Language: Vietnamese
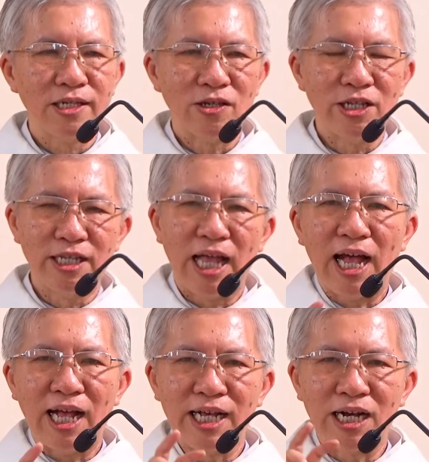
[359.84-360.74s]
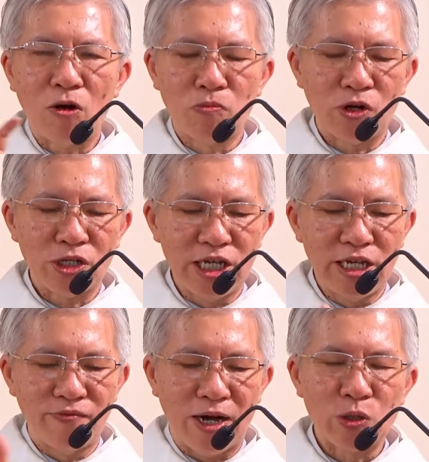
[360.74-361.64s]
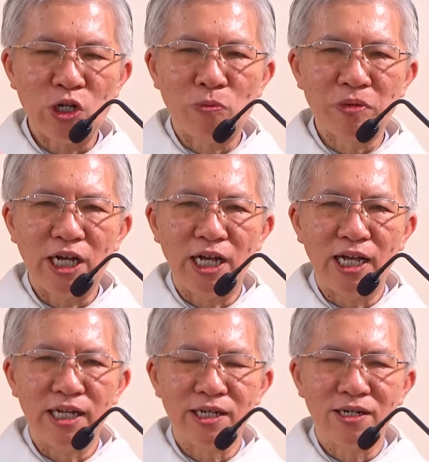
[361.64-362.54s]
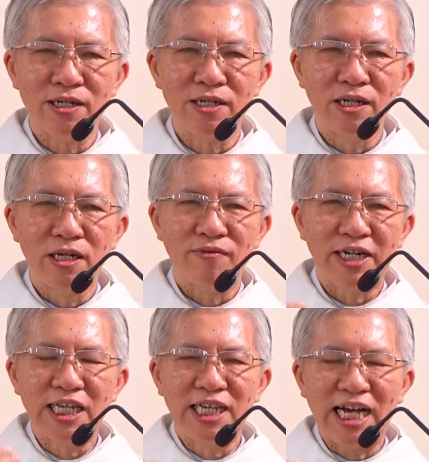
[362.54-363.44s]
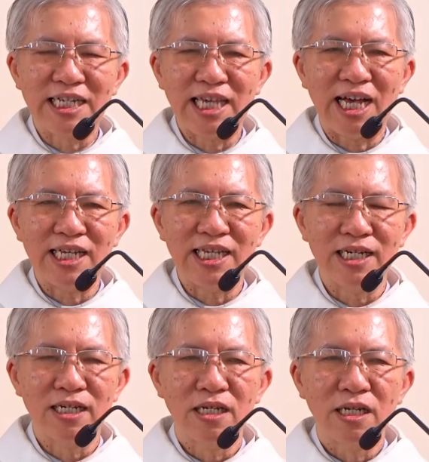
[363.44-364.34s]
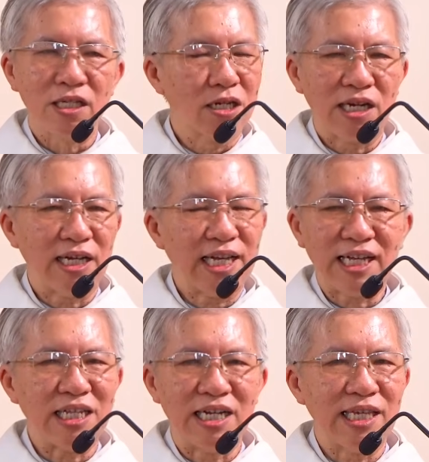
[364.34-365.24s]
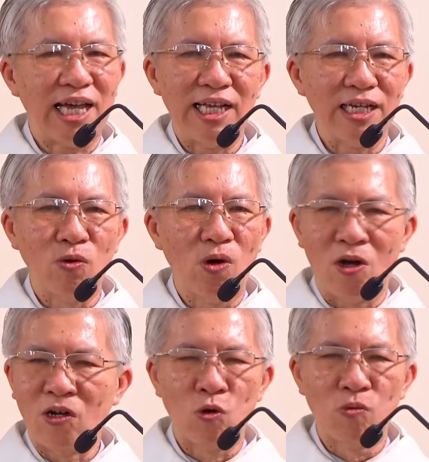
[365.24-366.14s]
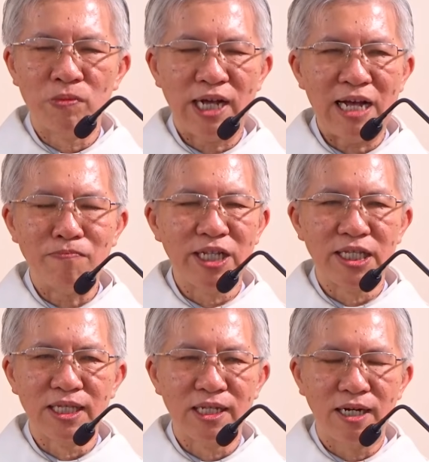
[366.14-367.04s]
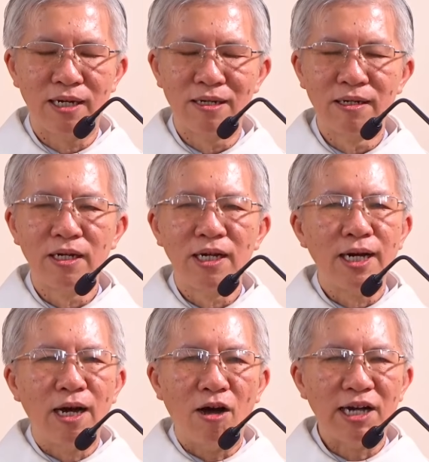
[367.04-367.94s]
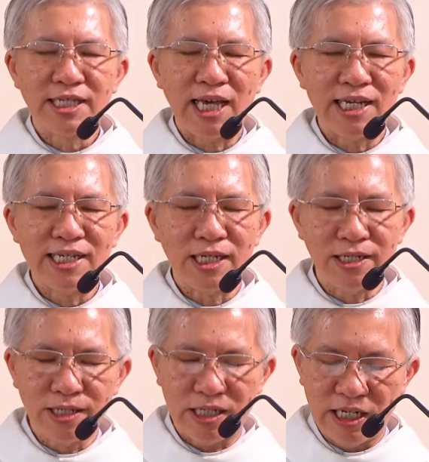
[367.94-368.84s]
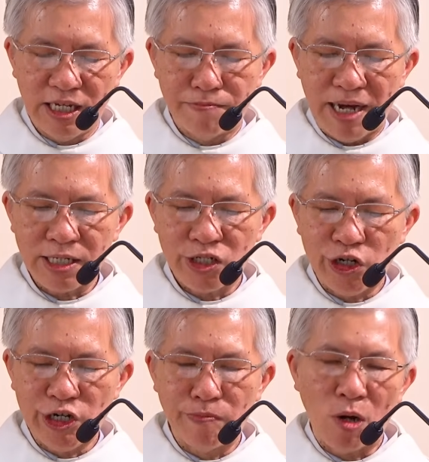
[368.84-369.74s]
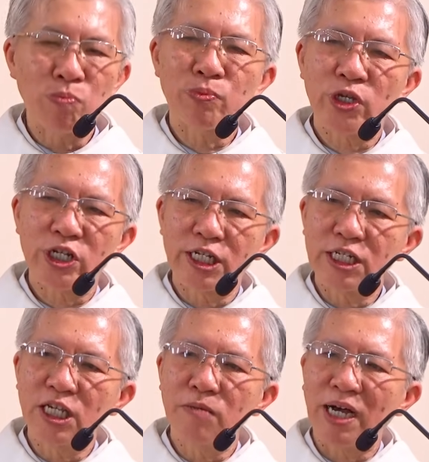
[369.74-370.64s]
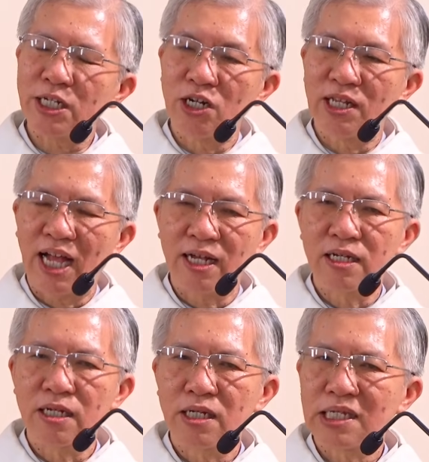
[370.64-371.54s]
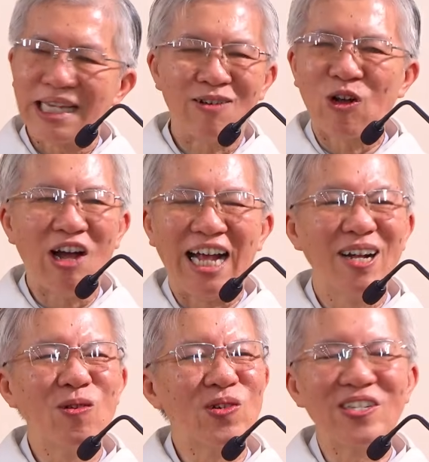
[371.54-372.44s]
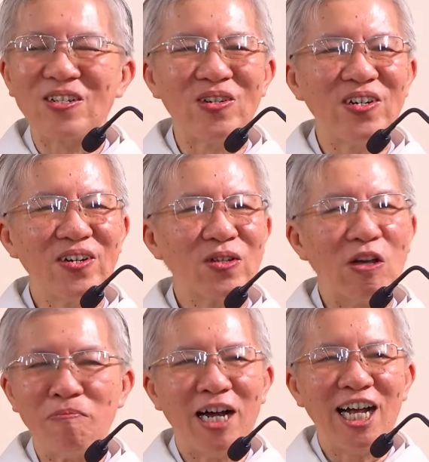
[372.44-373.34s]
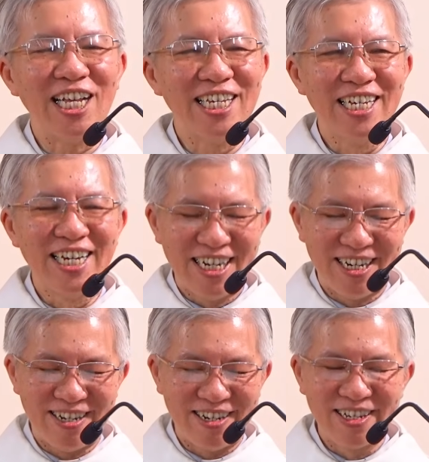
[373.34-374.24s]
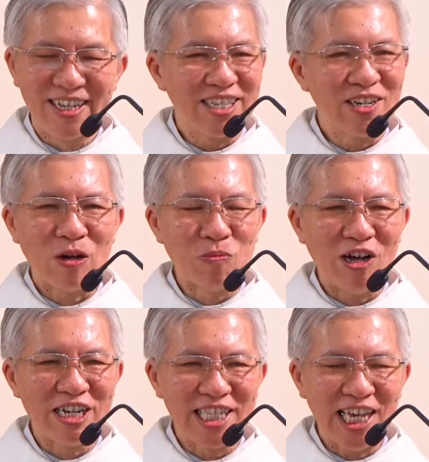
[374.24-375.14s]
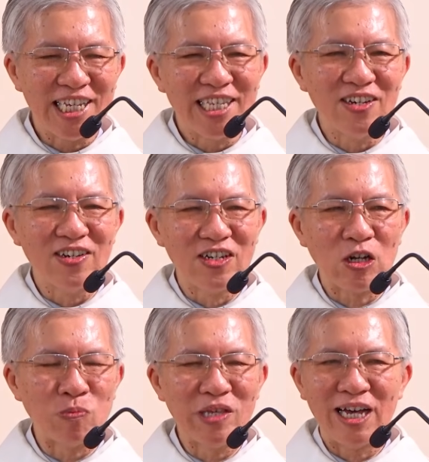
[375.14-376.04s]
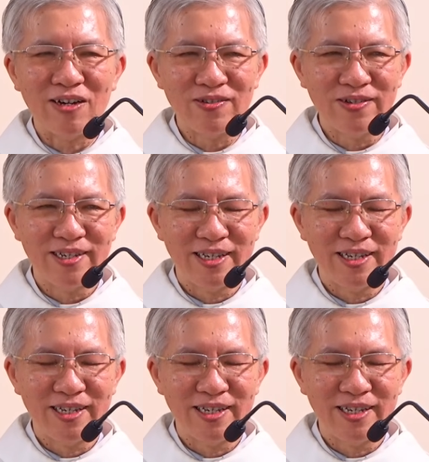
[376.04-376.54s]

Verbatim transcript: cho nên ai không có đi vào trong cái hệ đó và khi ăn chay á thực ra cách ăn chay của họ cũng khác mình ha. họ ăn chay từ khi mặt trời mọc cho đến khi mặt trời lặn sau đó ăn uống như thường thoải mái họ chứ không có ăn chay như người công giáo